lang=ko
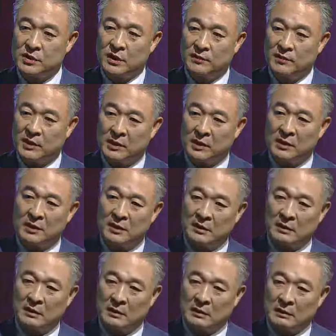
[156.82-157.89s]
사람들에게는
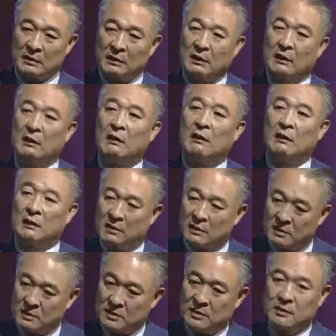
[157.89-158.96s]
아,
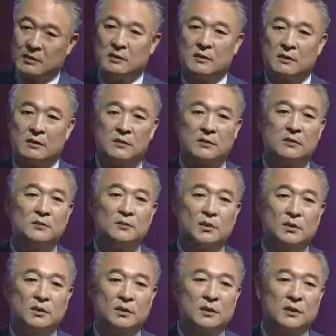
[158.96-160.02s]
좀
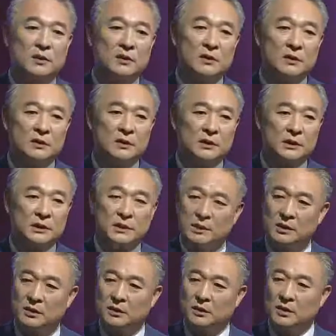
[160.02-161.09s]
그런 그
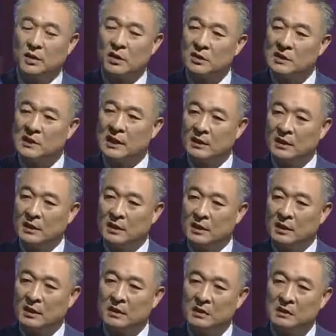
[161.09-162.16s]
경쟁을
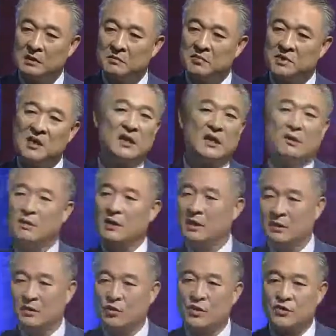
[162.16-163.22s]
피하려고
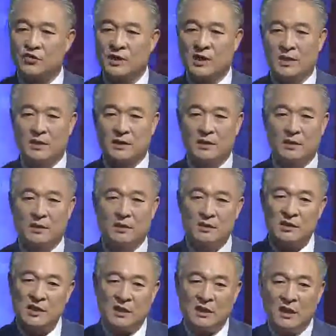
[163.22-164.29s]
하는 도와주는 게 아니에요.
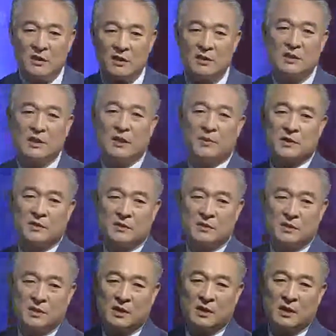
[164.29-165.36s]
언젠가 경쟁 앞에
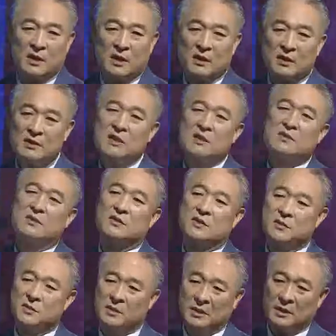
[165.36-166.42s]
섰을 때 그냥
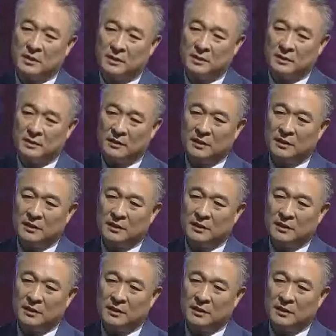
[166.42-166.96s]
스러지면 어떡할 거예요?